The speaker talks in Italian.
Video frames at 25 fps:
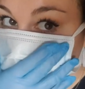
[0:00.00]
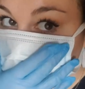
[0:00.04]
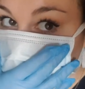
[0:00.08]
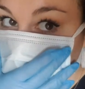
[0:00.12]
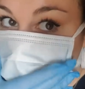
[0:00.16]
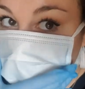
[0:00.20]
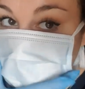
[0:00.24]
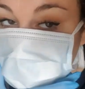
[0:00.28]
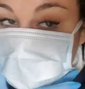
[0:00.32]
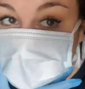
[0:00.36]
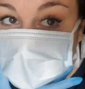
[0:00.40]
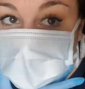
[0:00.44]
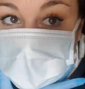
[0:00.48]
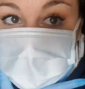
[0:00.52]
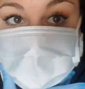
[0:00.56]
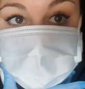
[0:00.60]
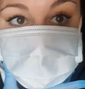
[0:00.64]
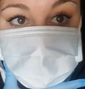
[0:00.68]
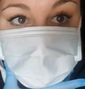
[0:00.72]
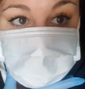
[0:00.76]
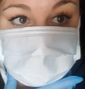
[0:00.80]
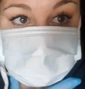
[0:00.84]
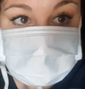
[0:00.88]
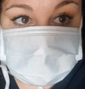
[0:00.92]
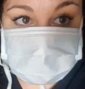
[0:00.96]
sperando
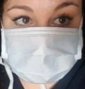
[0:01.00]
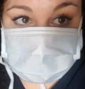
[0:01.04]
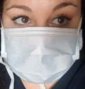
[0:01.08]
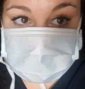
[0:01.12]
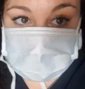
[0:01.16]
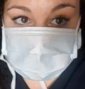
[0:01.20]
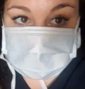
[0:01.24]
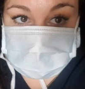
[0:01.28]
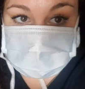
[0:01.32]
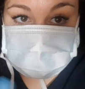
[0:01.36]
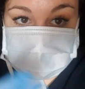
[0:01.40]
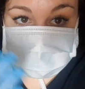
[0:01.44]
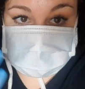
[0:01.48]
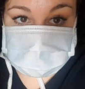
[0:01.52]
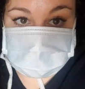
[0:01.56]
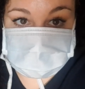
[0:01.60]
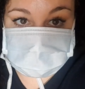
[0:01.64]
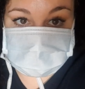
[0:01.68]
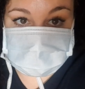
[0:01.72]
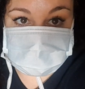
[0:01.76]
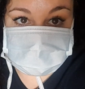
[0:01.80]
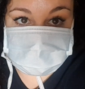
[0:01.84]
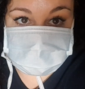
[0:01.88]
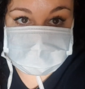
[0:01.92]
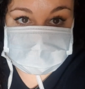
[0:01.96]
che faccia qualcosa
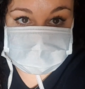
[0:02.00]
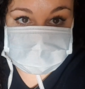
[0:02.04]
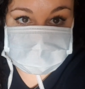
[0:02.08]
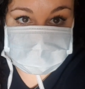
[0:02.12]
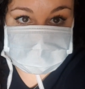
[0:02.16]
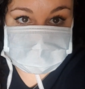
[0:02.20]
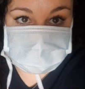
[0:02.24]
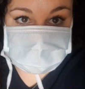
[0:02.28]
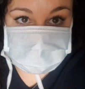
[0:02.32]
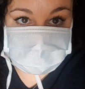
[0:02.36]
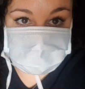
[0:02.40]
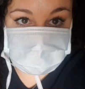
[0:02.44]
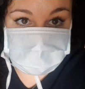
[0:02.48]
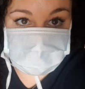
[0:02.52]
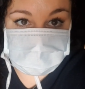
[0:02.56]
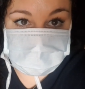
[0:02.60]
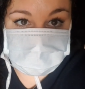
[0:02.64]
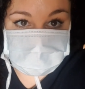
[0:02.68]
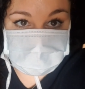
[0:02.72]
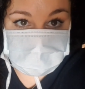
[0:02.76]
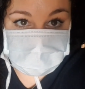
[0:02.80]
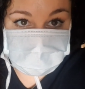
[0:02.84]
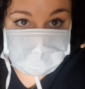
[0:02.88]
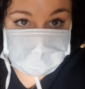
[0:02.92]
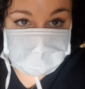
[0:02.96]
madonna mia
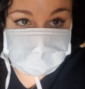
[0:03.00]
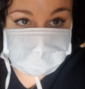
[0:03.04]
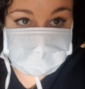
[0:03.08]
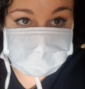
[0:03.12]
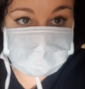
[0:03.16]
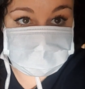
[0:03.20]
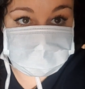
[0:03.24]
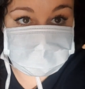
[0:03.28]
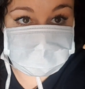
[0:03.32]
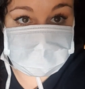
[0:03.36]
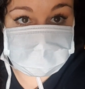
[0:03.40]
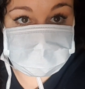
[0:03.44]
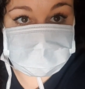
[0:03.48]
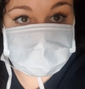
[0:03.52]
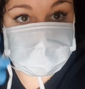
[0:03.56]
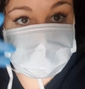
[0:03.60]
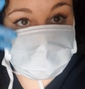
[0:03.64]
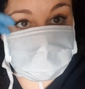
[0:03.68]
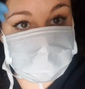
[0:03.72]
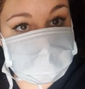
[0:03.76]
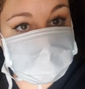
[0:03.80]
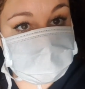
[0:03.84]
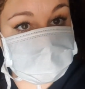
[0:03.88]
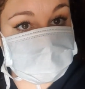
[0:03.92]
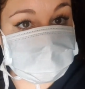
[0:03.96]
avrò le mani tutte sudate alla
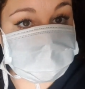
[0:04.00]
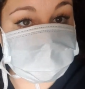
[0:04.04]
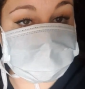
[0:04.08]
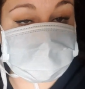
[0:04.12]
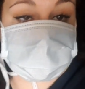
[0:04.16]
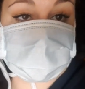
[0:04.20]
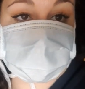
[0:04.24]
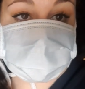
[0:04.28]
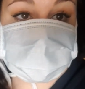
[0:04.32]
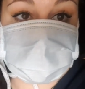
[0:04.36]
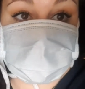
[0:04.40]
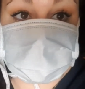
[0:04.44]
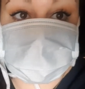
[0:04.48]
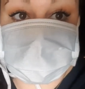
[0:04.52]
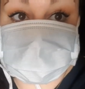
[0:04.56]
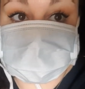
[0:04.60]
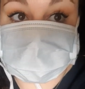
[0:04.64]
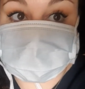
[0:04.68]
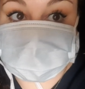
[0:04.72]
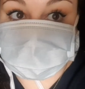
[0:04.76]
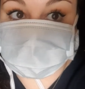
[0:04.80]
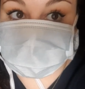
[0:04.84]
fine della giornata